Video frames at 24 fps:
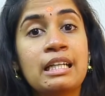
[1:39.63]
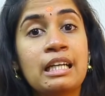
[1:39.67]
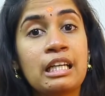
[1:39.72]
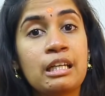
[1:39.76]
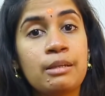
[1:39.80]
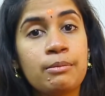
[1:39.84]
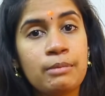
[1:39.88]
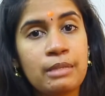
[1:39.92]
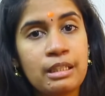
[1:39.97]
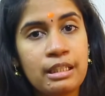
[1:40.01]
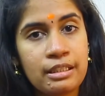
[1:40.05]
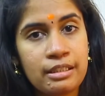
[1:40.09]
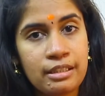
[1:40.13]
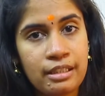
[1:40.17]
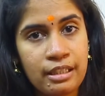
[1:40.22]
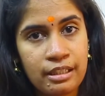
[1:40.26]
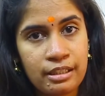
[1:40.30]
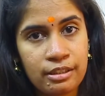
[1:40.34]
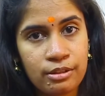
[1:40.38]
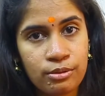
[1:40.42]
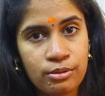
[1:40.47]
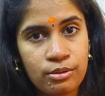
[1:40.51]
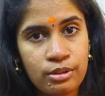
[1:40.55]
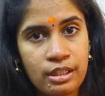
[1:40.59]
టైమ్లీ
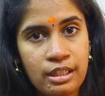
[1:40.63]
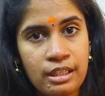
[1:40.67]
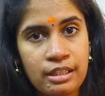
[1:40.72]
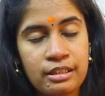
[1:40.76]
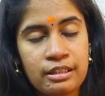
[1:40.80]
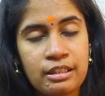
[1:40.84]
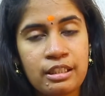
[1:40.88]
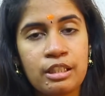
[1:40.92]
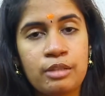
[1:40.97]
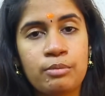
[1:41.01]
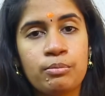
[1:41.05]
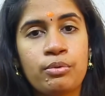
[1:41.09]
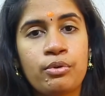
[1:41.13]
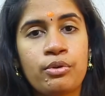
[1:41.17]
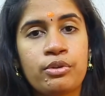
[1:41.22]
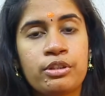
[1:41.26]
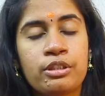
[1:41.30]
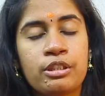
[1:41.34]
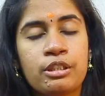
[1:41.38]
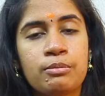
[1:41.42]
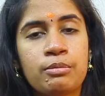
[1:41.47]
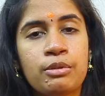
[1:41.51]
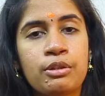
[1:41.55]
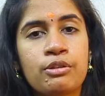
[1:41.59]
డయట్ కూడా అంతే
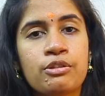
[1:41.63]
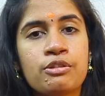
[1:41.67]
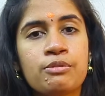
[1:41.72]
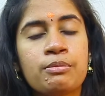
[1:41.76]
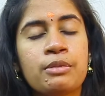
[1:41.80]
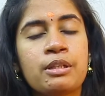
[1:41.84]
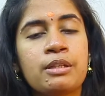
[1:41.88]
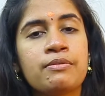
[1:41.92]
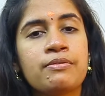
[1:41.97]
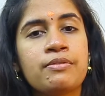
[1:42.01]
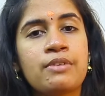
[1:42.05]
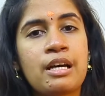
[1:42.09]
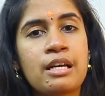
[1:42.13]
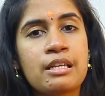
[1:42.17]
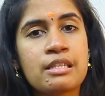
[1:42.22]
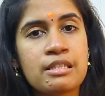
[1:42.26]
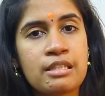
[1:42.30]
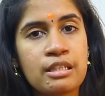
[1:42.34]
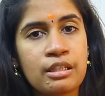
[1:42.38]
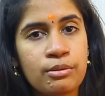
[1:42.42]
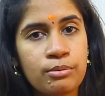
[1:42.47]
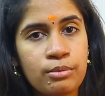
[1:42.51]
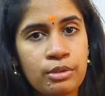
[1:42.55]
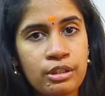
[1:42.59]
ఇంపార్టెంట్ బికాజ్ మనం
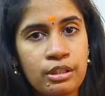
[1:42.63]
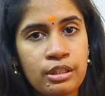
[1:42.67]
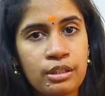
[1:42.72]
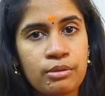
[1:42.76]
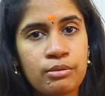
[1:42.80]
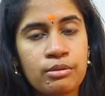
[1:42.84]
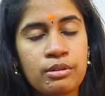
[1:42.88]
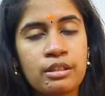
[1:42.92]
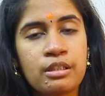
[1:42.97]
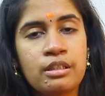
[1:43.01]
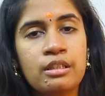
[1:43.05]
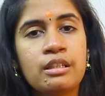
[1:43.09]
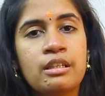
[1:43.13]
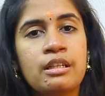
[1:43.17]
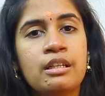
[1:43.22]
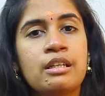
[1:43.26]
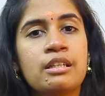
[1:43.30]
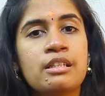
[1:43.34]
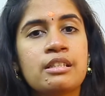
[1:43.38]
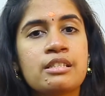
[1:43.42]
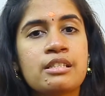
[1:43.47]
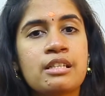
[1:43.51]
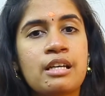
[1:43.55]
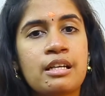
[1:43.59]
ఫాస్టింగ్ ఉంటే కూడా
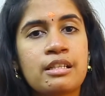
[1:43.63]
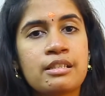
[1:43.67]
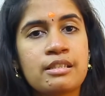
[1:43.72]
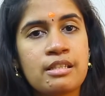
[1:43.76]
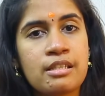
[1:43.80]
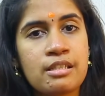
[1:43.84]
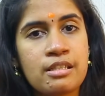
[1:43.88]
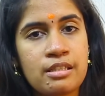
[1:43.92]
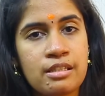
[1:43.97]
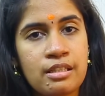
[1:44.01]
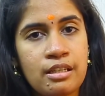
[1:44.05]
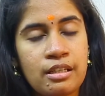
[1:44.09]
ఛాన్సెస్